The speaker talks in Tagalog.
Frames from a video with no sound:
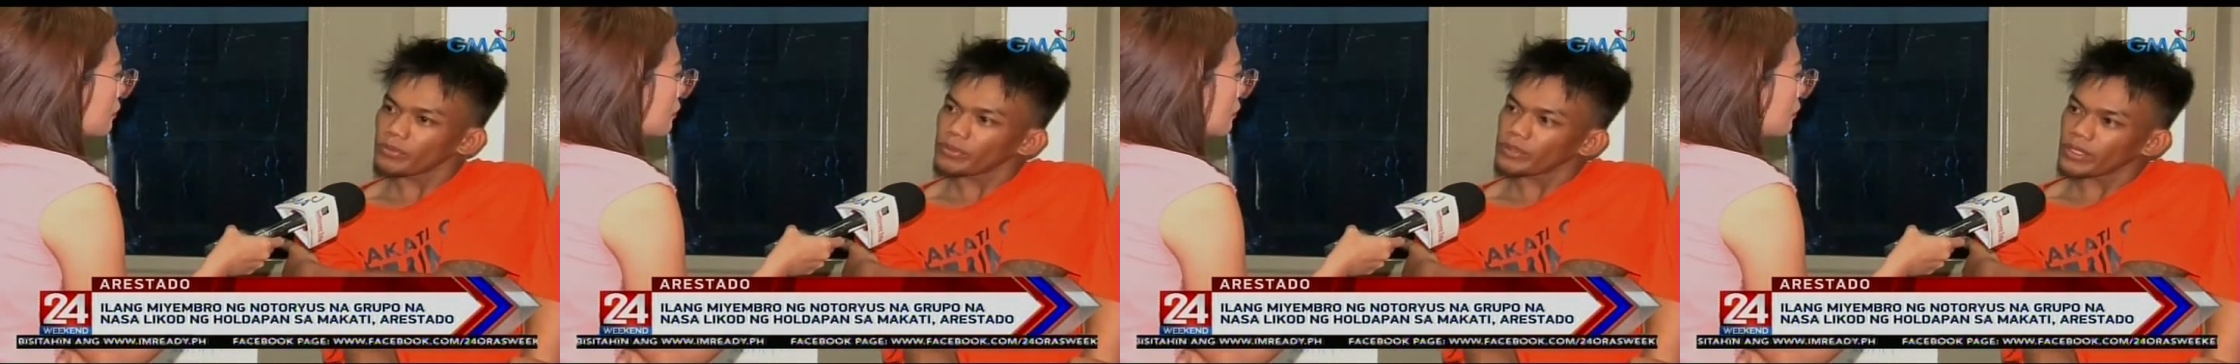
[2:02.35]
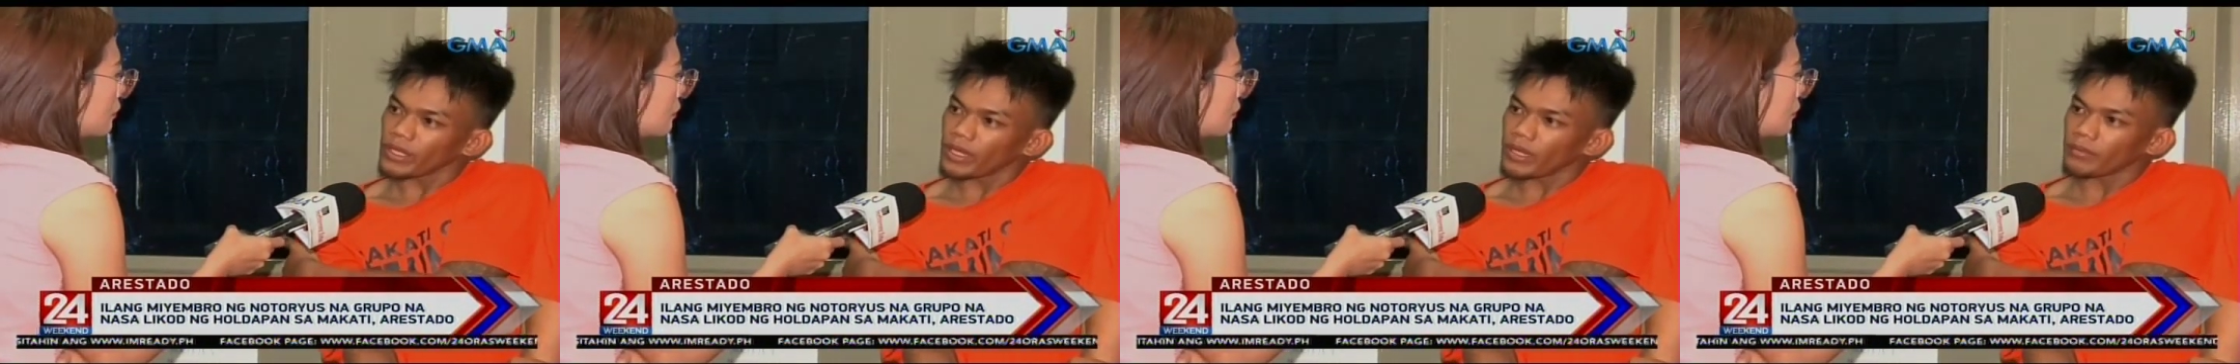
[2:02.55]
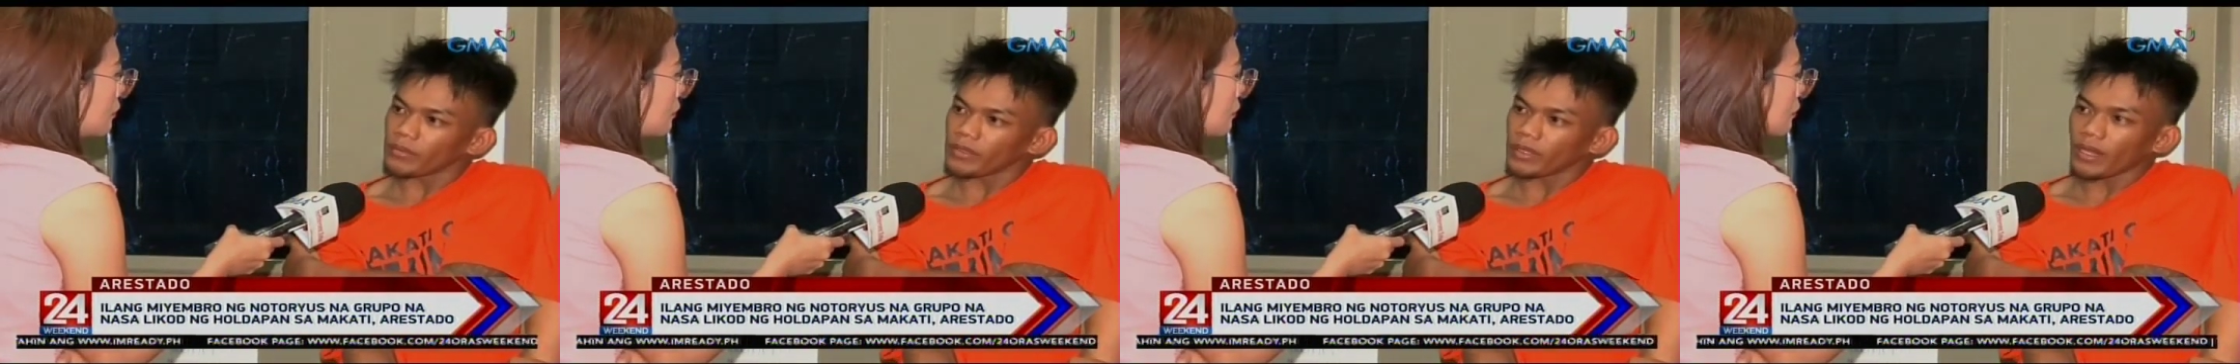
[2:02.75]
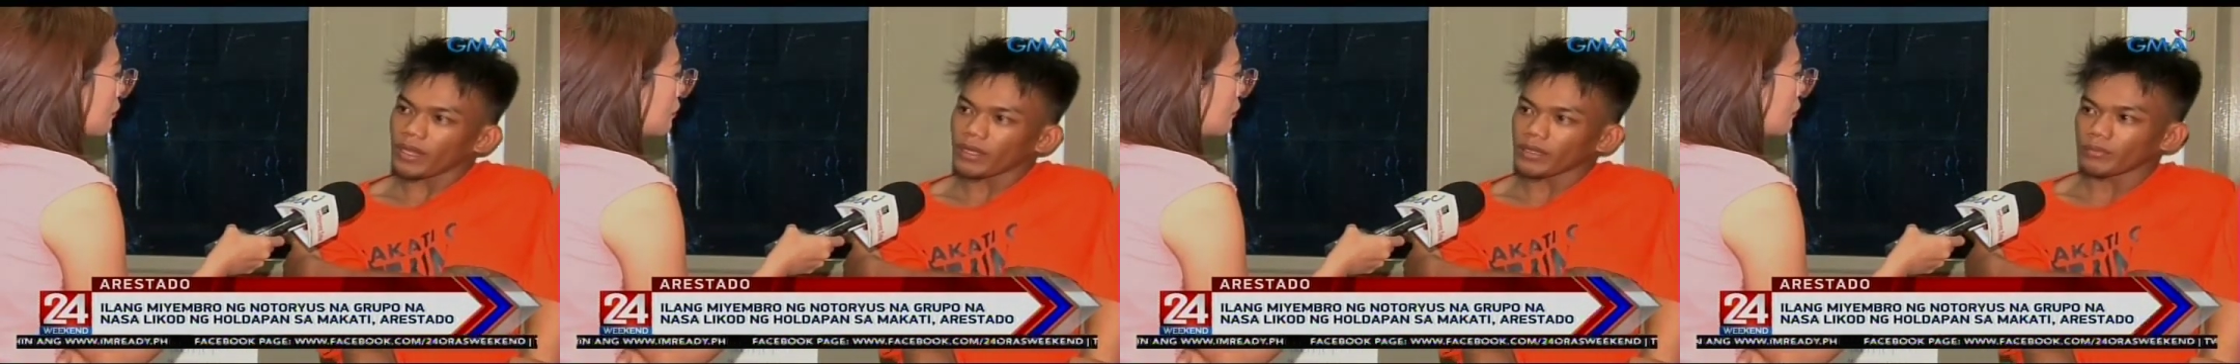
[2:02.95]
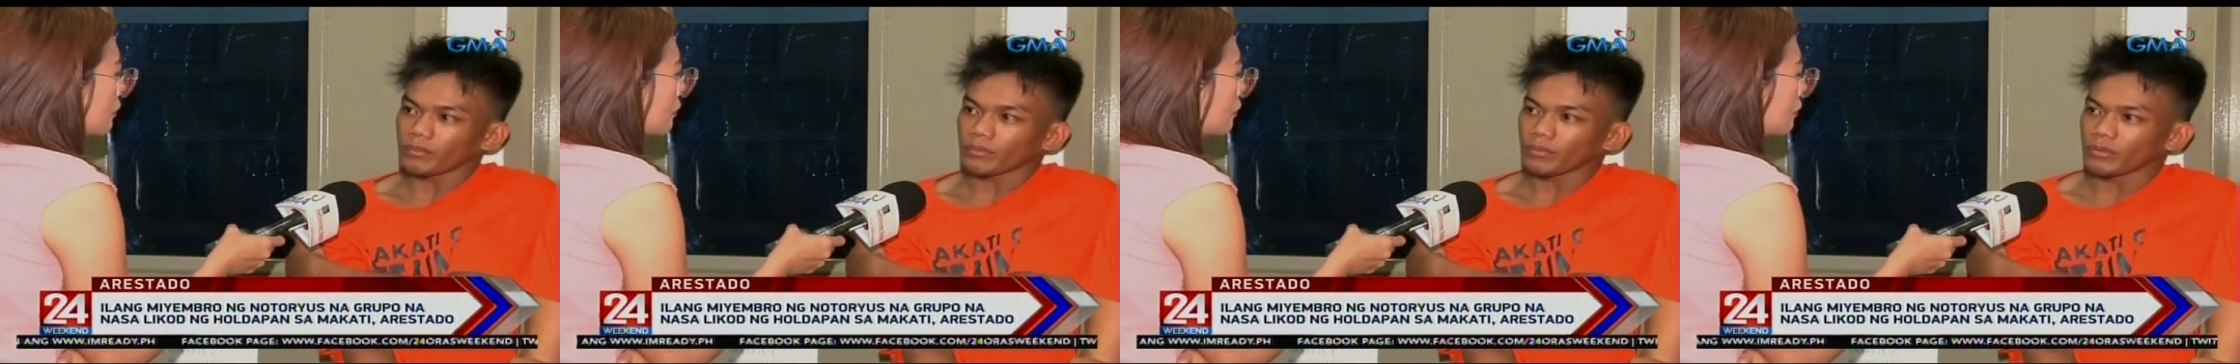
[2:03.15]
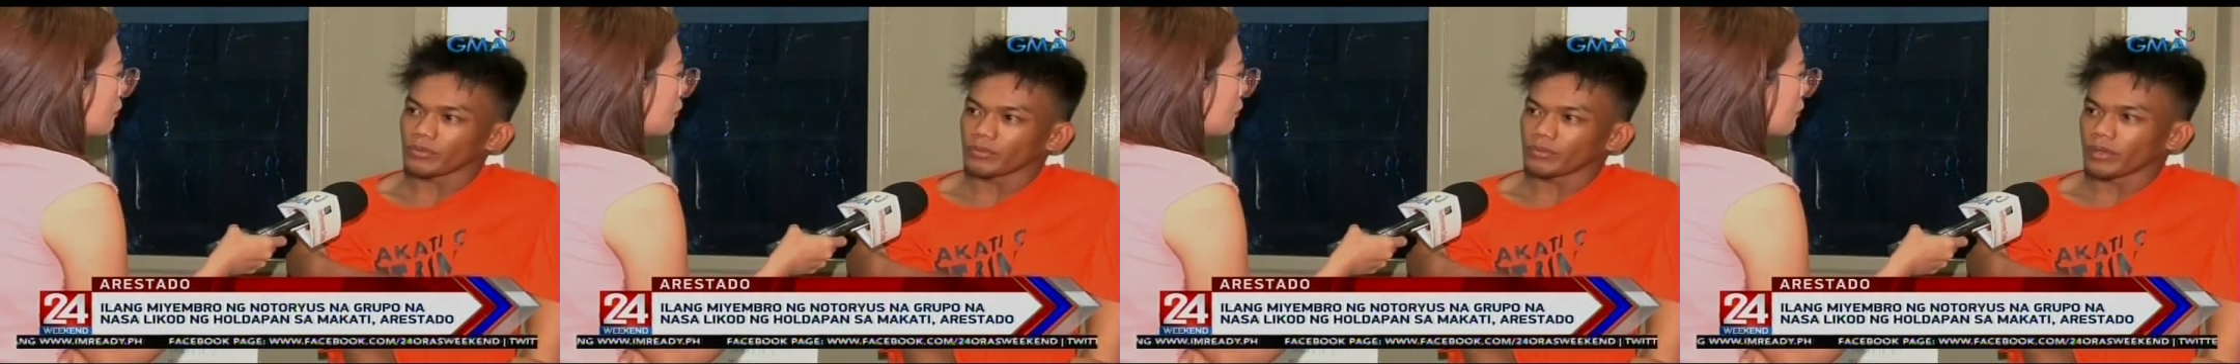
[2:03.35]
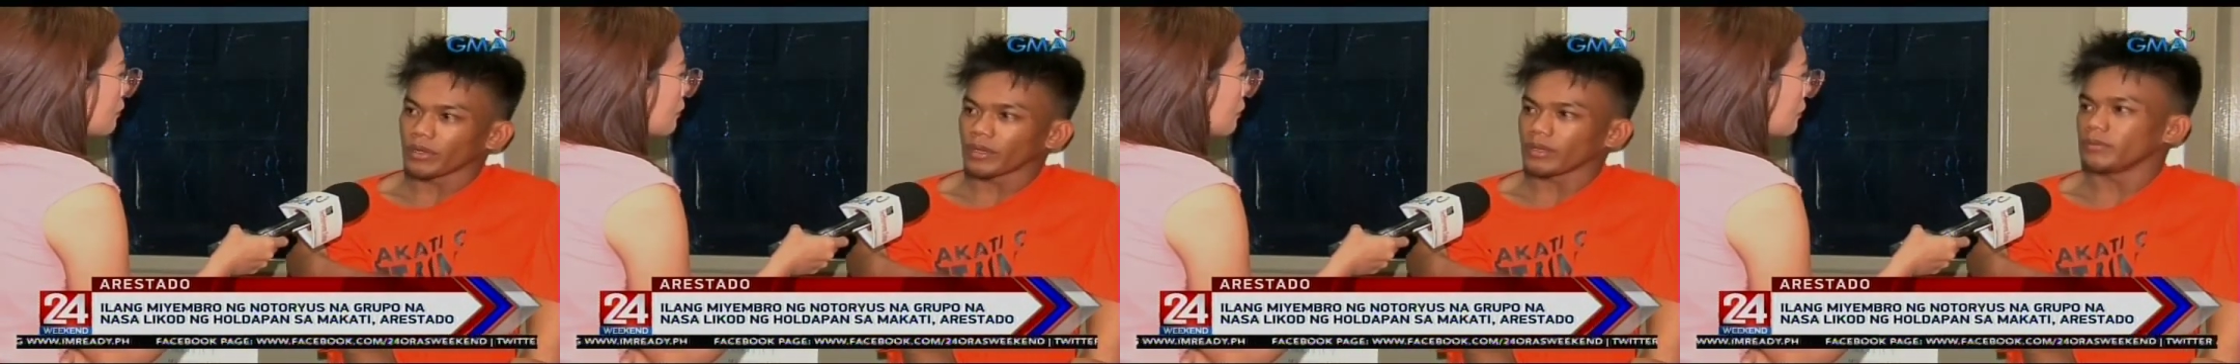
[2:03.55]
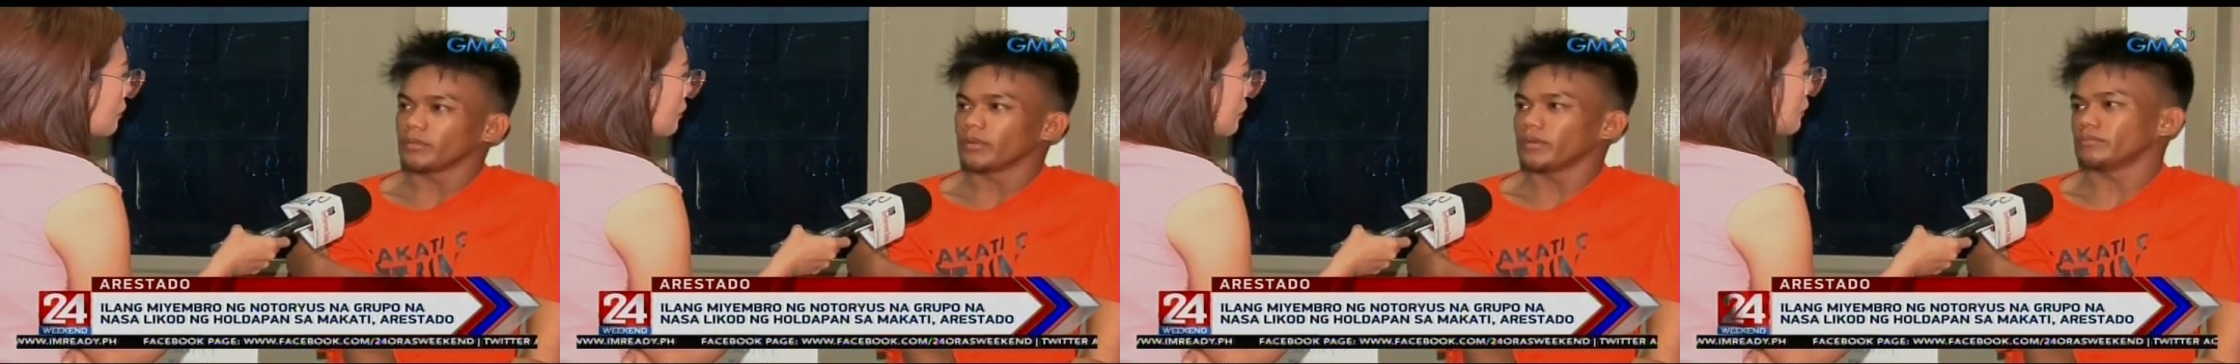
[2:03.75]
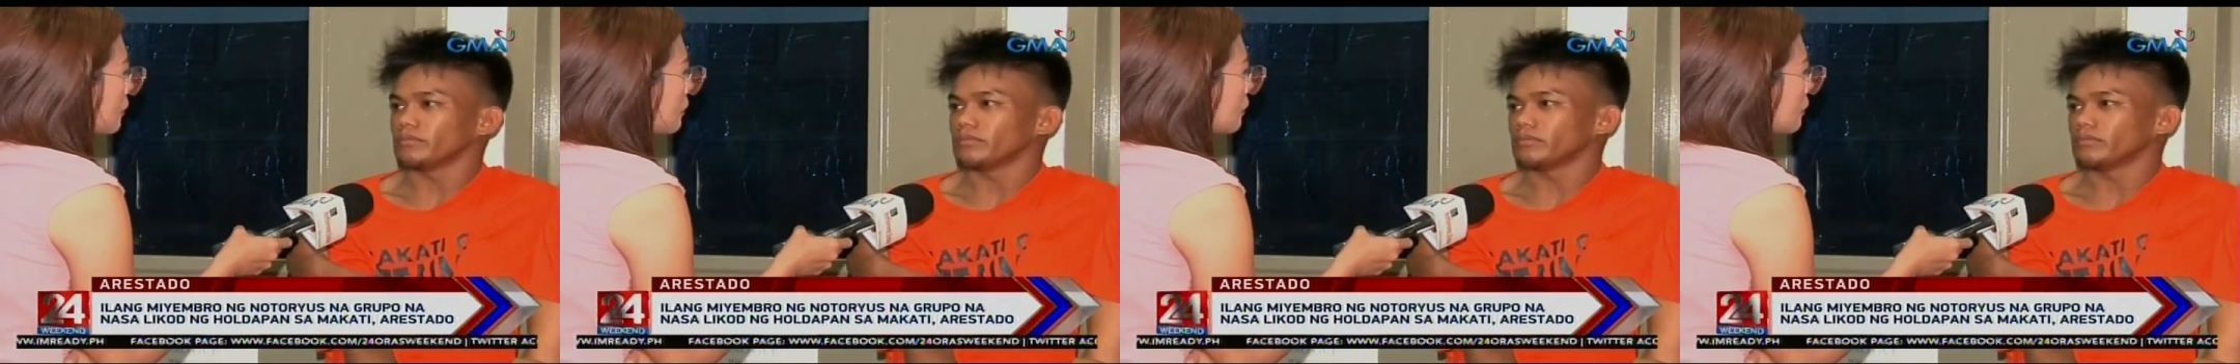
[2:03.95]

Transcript: inaamin na akin po yung baril, ma'am.